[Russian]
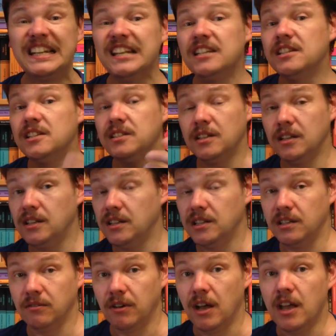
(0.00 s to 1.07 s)
и для
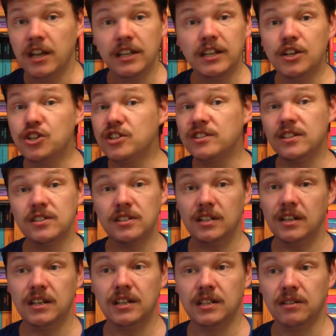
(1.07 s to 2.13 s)
десятилетнего и для
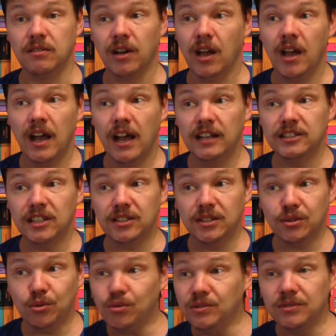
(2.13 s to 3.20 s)
шестнадцатилетнего Этот
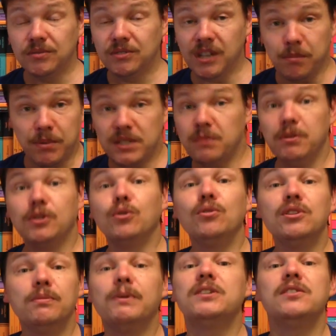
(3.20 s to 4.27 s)
тон, сам по себе
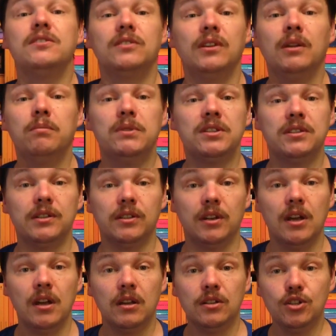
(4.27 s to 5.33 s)
тон непосредственной
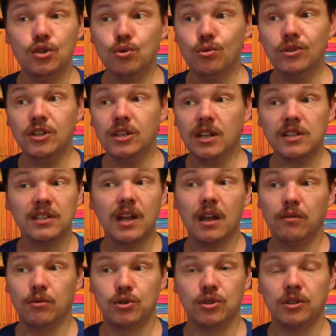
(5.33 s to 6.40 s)
беседы, ничуть не
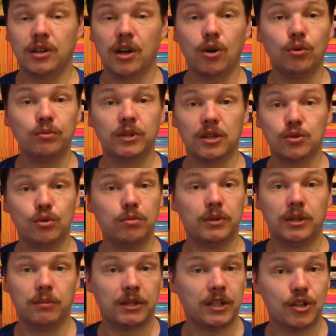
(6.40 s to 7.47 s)
настаивающий на каком-то
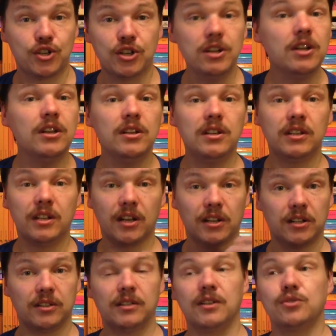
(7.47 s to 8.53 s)
особенном отношении, на
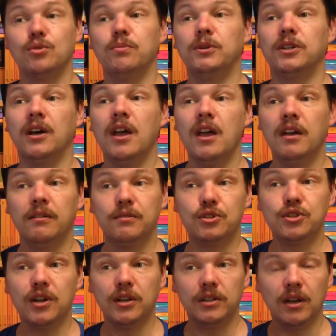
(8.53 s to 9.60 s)
каких-то особенных
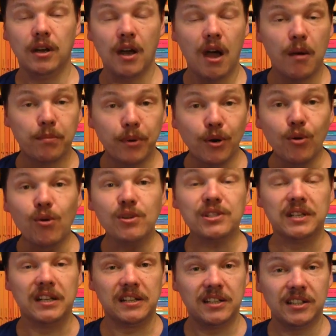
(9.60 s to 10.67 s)
вещах, да,
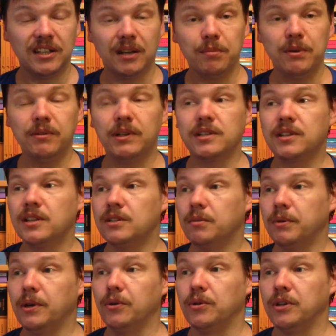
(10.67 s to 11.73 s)
просто неторопливый рассказ о
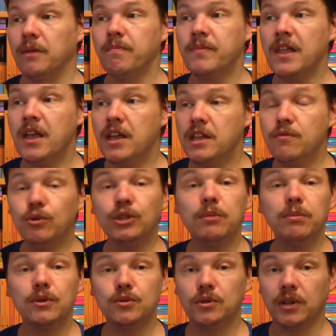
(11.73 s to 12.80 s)
природе. И вот
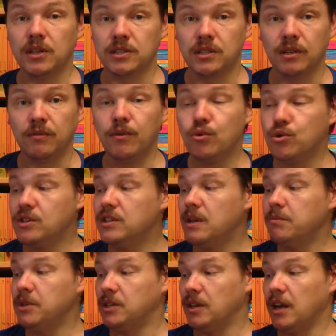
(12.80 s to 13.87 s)
об иллюстрациях вы уже
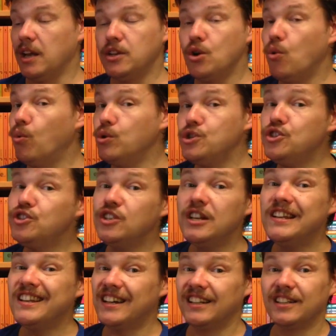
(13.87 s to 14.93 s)
заметили, они очень
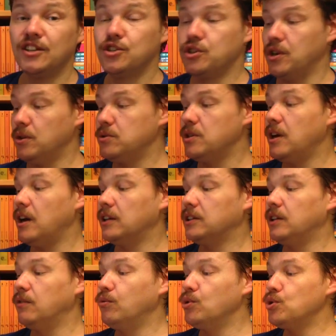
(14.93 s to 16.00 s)
сильно отличаются от
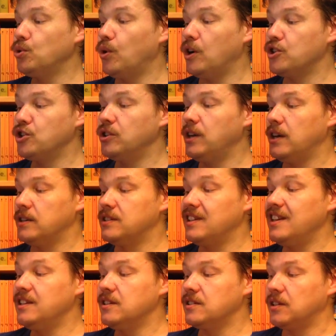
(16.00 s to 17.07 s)
того, что ожидает
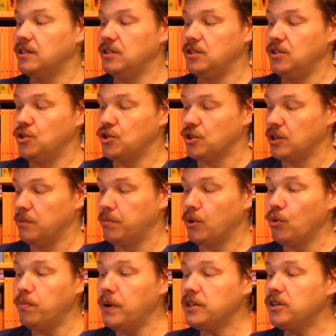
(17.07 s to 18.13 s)
среднестатистический
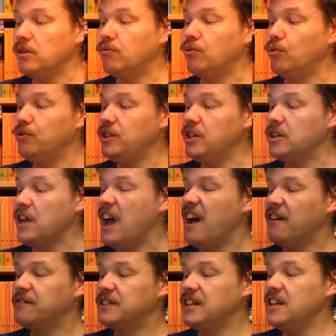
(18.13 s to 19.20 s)
покупатель вы увидеть
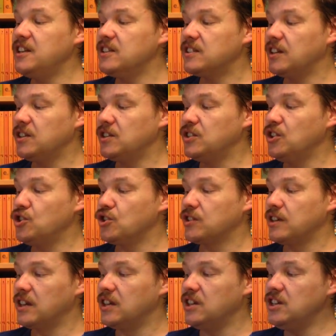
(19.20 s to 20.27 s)
в
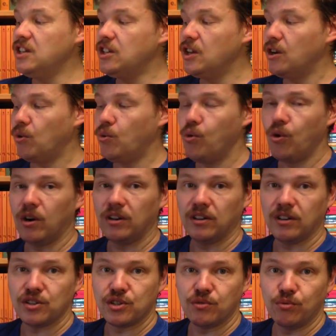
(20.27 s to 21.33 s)
среднестатистической книге
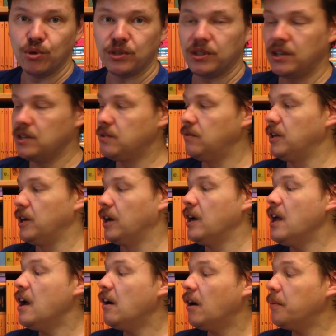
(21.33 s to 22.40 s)
о э, животных и зверях.
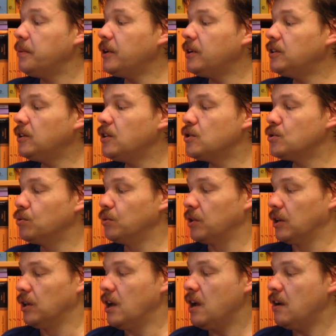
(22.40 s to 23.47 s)
Во-первых, это рисунки.